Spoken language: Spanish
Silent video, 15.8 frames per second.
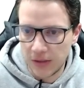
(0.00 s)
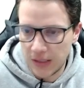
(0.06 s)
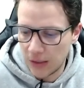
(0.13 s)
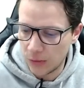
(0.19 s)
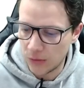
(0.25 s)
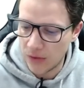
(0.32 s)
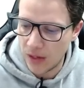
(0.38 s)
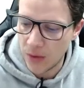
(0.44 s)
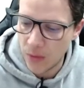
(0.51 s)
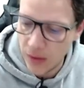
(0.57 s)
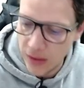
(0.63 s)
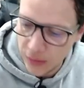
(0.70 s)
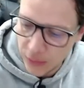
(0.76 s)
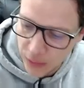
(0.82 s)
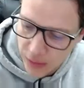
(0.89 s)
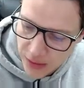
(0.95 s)
ya tú sabes cuál
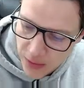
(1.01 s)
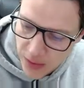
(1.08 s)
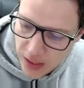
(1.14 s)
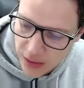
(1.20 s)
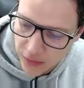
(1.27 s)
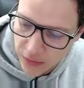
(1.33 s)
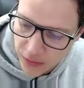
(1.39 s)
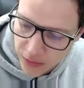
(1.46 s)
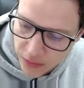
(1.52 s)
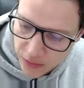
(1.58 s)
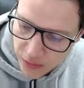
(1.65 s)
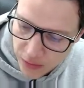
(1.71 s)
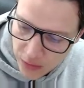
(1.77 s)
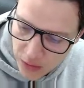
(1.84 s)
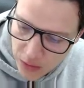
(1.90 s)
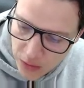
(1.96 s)
es su derivada, ¿sí o no?
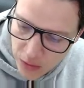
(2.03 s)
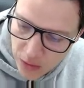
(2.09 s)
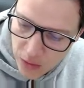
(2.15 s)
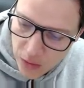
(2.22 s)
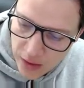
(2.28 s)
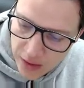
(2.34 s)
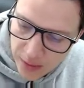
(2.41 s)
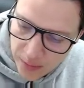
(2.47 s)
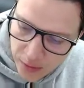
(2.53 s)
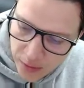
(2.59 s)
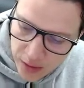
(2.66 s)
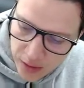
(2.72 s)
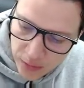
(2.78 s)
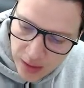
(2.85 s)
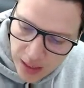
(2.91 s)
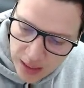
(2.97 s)
Logaritmo
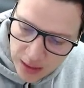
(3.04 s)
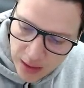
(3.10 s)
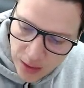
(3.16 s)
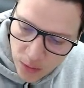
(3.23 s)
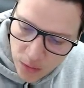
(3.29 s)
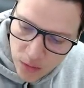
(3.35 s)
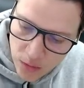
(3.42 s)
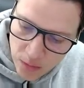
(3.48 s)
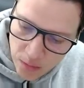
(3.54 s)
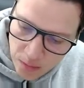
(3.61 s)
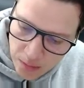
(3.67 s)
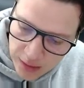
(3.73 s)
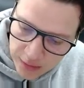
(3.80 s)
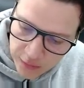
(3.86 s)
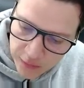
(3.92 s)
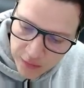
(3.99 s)
natural de u
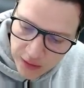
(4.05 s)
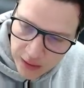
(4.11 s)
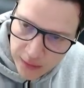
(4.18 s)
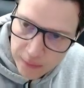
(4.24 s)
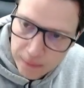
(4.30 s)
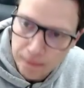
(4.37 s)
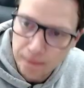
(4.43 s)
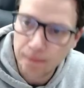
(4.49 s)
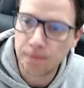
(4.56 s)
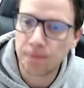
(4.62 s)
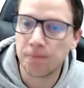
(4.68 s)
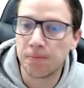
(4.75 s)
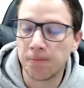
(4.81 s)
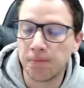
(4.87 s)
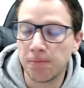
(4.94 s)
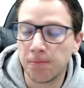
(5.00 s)
más c.
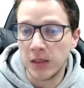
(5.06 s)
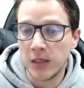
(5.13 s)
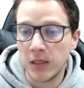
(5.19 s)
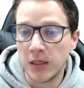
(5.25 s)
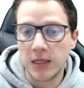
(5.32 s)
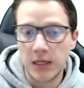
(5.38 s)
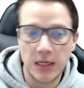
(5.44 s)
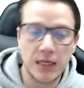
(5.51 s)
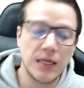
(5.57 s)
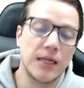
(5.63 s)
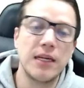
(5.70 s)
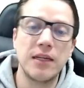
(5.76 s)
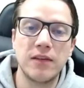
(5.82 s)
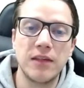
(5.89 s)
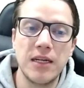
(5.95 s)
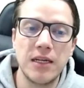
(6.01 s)
¿Qué quiere
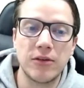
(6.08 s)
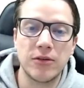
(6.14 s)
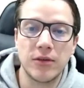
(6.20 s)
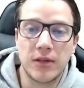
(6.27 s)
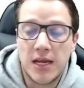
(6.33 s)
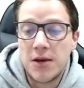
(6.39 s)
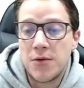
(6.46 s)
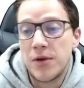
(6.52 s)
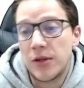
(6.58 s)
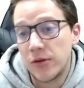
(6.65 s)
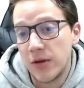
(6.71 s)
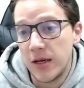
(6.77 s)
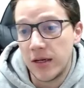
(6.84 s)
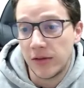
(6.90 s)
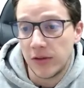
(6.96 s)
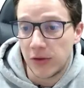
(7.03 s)
decir eso? Que en nuestro
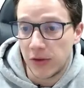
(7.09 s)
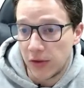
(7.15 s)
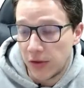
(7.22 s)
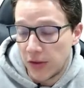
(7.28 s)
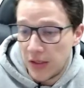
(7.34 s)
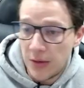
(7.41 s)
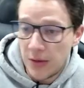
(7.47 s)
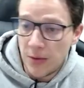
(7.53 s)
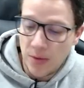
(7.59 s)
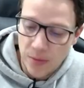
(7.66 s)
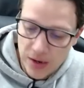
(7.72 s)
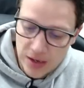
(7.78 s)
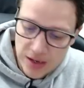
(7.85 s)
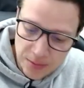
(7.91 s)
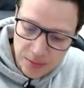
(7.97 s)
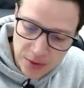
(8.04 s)
ejercicio, si devolvemos
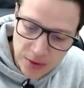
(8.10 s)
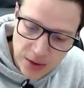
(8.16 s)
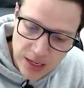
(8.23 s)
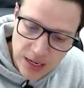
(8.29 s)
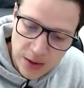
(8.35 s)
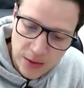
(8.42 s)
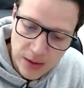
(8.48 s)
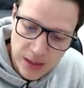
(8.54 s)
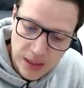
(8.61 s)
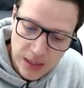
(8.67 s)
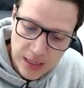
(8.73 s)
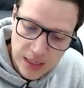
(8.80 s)
el cambio variable,